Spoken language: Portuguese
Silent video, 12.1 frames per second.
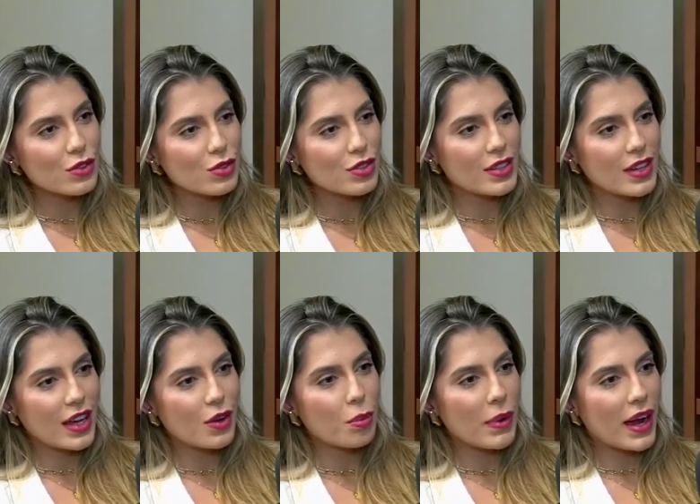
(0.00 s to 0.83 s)

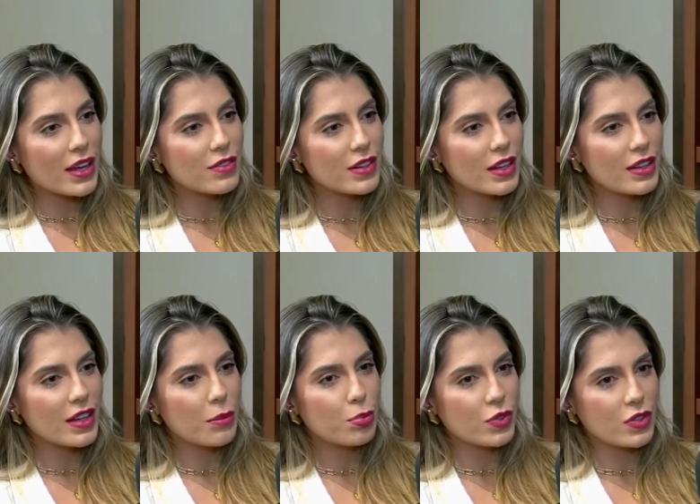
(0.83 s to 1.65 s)
ser o mais
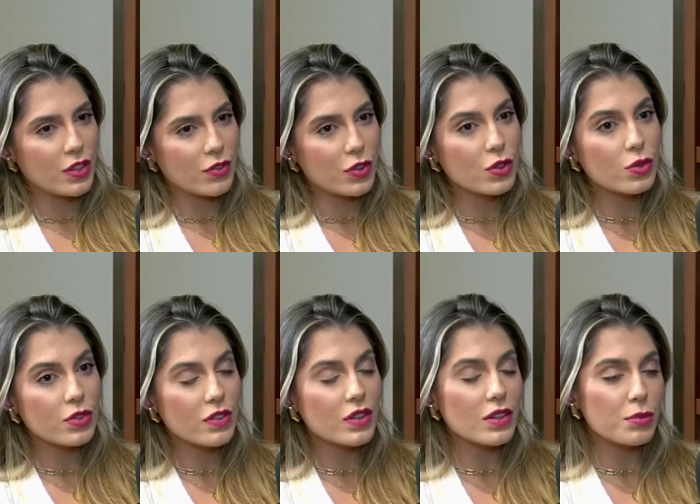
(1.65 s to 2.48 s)
verdadeira possível.
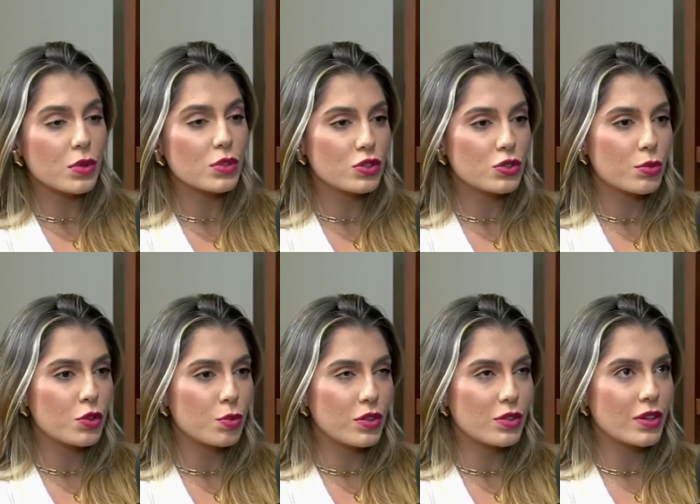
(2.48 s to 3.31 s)
Inclusive, elas me elogiam muito
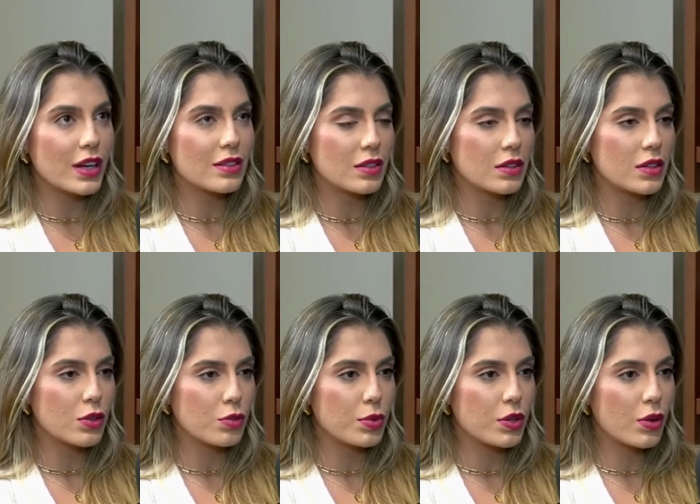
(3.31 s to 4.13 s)
por isso, graças a
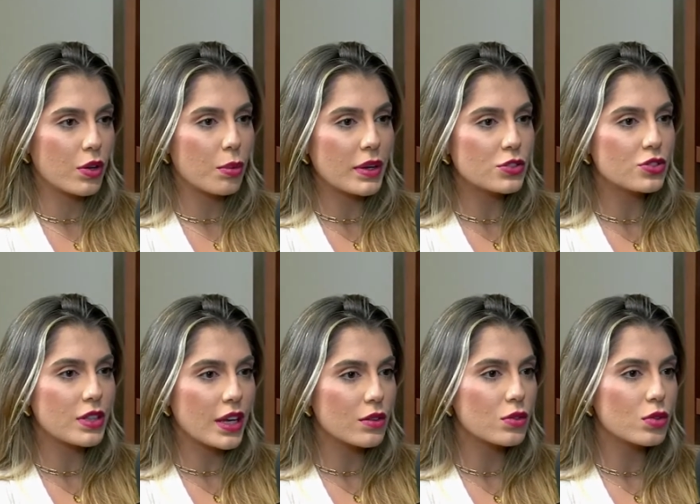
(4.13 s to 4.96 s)
Deus, porque eu realmente
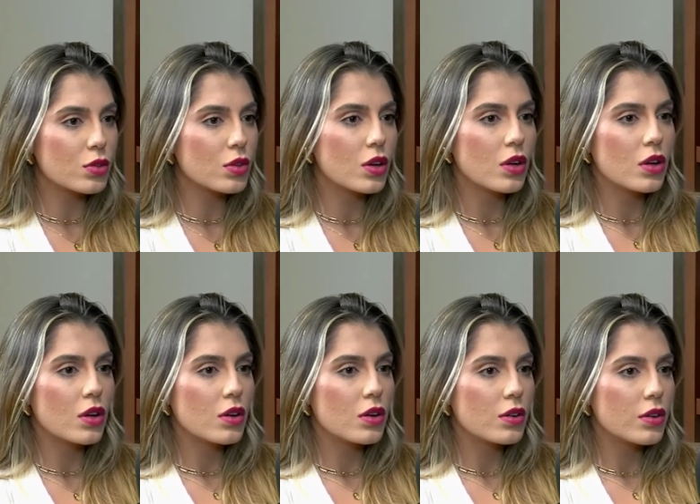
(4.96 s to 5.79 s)
tento
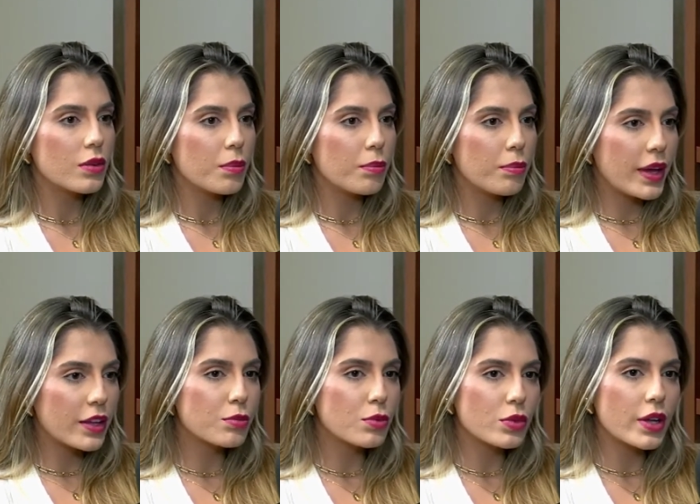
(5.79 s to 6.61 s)

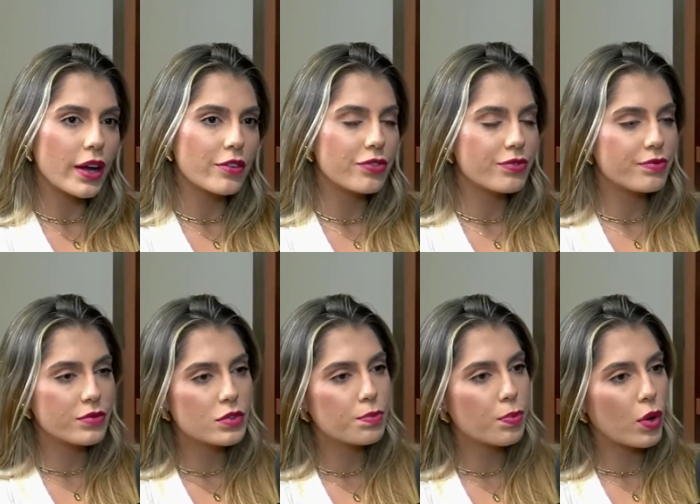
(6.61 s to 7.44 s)
mesmo, né,
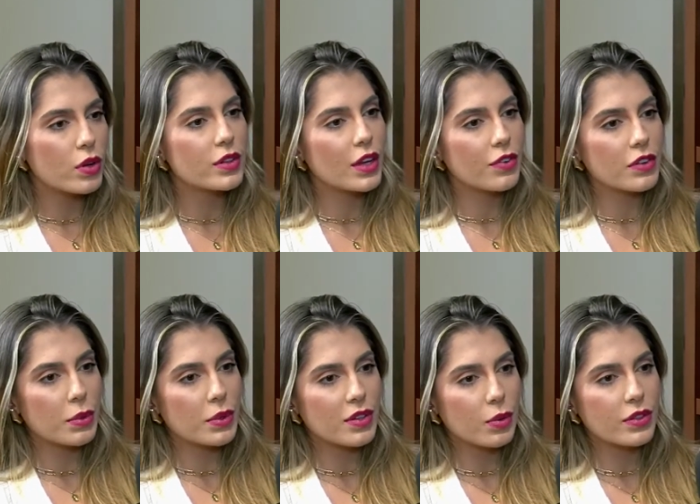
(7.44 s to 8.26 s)
pô, tem que fazer
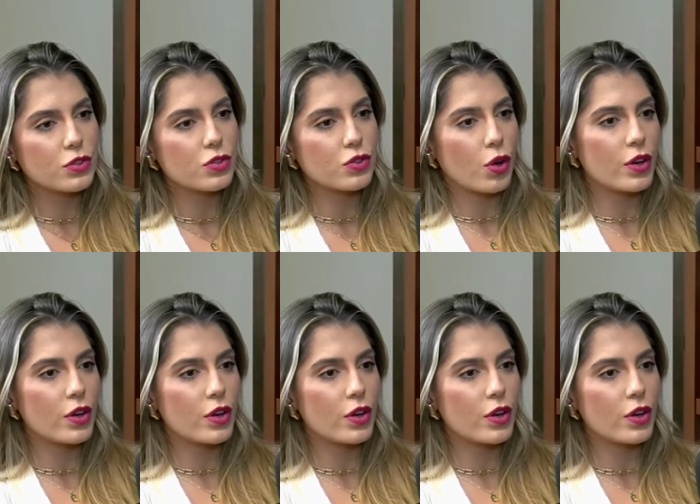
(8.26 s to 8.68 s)
uma sequência de stories,